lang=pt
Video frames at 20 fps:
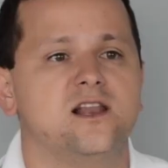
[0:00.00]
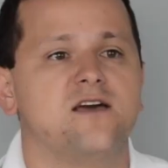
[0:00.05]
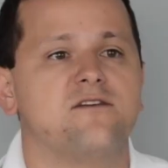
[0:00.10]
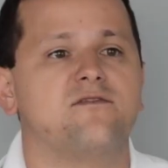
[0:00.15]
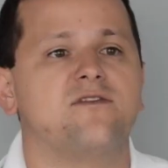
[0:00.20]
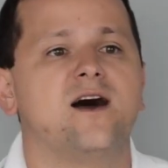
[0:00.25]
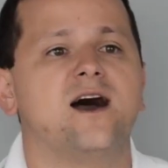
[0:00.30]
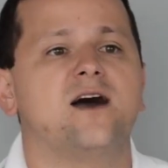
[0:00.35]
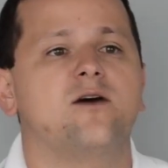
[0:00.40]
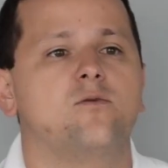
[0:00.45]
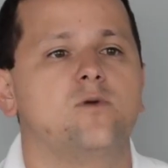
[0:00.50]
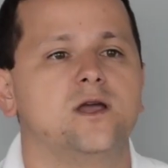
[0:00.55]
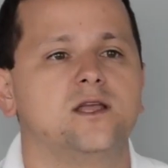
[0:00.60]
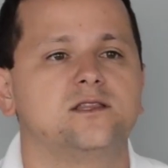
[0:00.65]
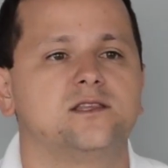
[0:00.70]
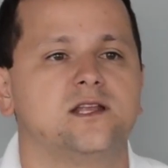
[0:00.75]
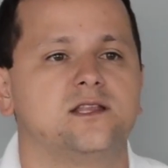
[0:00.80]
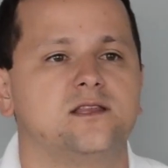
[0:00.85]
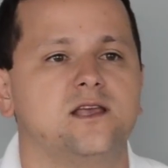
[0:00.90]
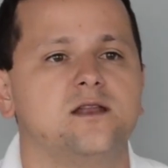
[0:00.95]
levar o
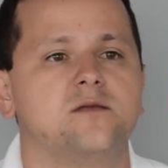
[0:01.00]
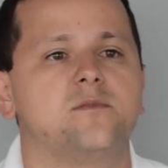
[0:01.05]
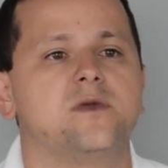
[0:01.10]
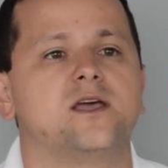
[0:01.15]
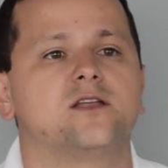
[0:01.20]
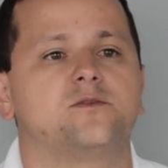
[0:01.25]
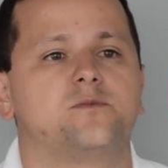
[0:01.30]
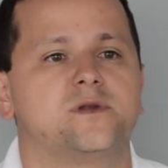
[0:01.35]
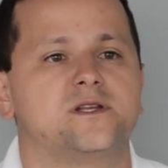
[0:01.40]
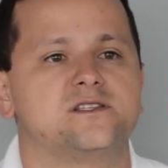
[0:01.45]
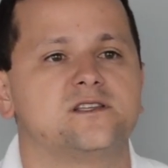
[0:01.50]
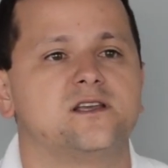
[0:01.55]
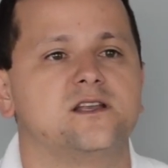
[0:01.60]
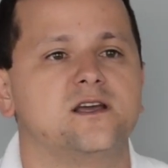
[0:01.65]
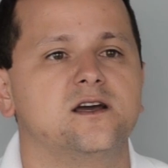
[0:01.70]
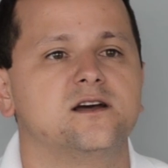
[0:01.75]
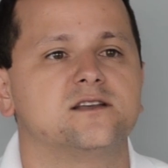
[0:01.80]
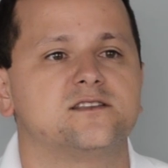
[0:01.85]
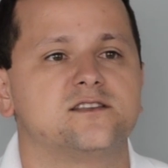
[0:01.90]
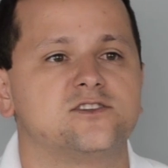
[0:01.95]
entretenimento para as
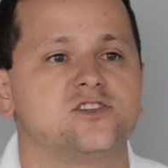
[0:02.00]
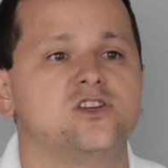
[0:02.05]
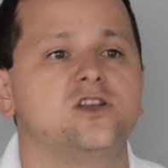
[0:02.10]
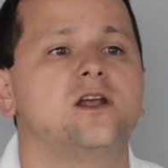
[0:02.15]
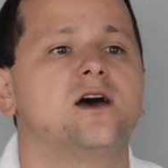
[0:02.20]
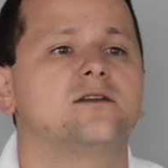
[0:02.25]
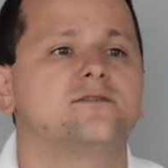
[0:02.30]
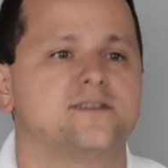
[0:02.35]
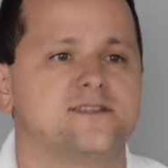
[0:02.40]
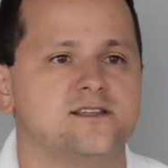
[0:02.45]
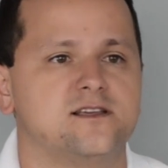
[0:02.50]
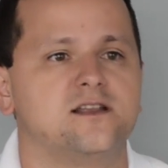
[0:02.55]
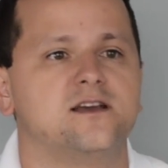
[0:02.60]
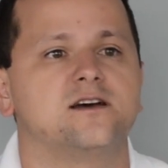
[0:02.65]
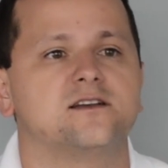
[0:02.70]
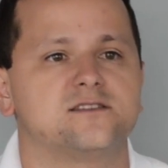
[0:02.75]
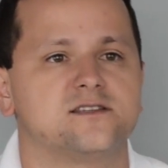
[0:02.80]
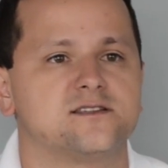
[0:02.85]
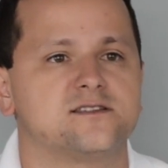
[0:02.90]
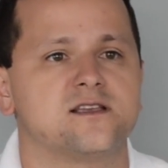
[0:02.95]
crianças, tirando as
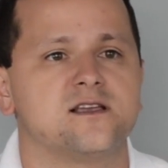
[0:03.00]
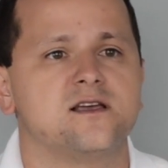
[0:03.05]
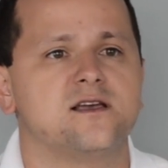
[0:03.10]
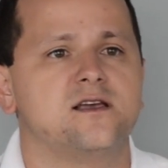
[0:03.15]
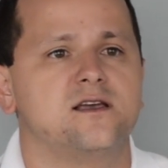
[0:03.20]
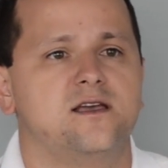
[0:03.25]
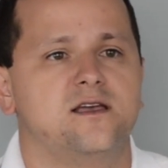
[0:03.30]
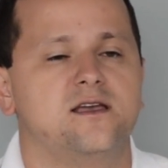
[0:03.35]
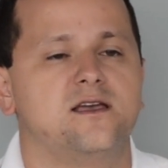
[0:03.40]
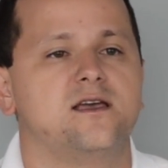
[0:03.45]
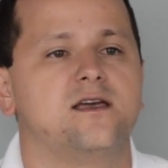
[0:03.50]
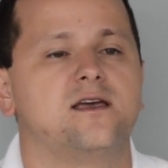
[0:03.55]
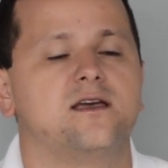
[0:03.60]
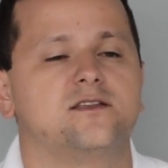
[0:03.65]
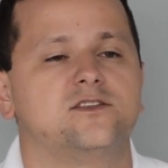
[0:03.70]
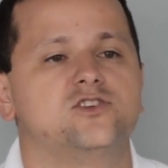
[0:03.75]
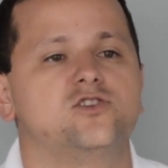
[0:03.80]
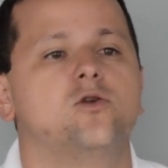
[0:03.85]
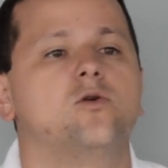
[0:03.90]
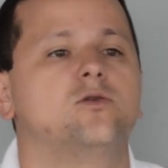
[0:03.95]
crianças
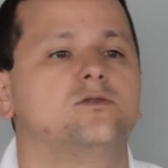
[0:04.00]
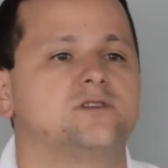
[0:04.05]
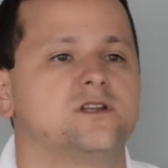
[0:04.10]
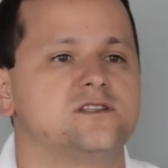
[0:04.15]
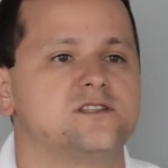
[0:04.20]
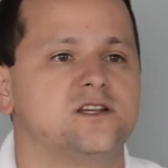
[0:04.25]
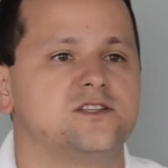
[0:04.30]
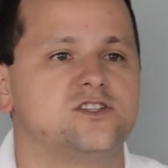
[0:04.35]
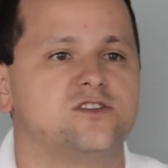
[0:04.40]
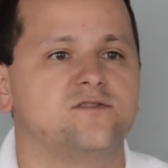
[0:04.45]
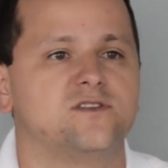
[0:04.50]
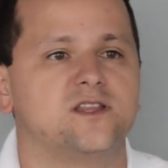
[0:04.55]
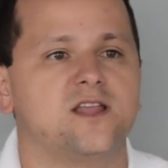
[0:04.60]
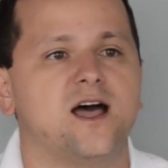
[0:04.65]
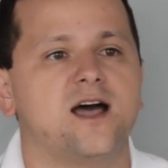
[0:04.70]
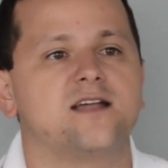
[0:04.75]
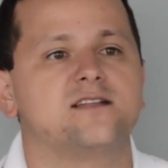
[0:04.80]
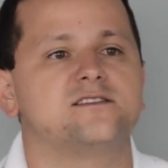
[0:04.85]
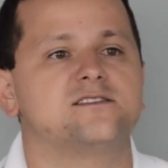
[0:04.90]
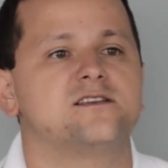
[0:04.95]
é, de outras
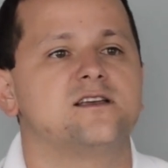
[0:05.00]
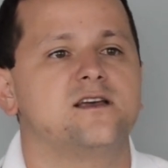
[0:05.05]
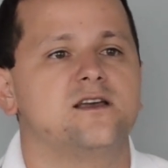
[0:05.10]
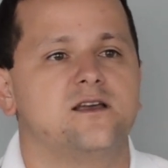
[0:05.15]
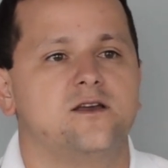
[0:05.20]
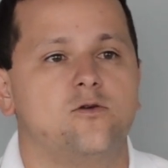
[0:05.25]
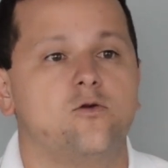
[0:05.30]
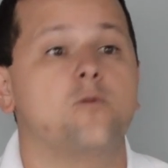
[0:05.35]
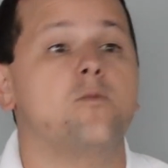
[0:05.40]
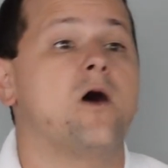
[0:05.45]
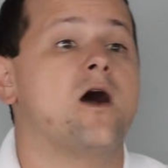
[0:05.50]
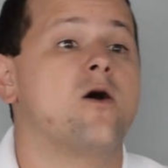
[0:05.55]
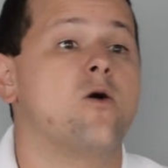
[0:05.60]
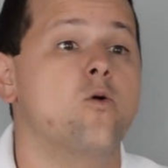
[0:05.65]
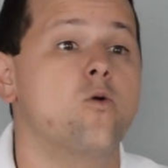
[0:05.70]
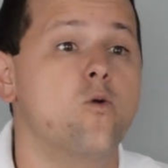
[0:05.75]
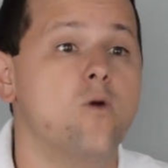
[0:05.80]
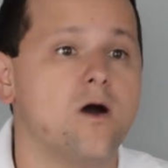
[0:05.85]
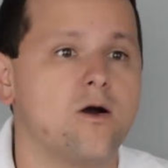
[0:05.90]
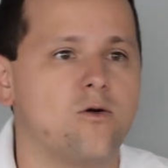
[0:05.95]
atividades, como a
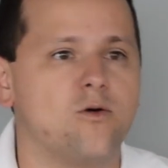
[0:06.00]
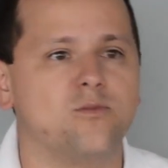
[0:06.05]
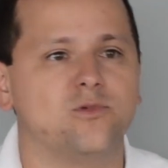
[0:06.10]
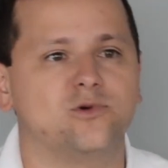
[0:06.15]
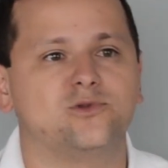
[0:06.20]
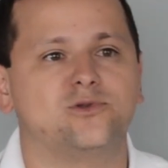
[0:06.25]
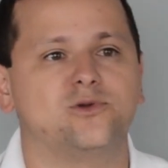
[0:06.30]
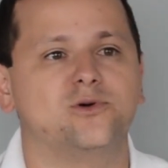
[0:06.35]
rua como um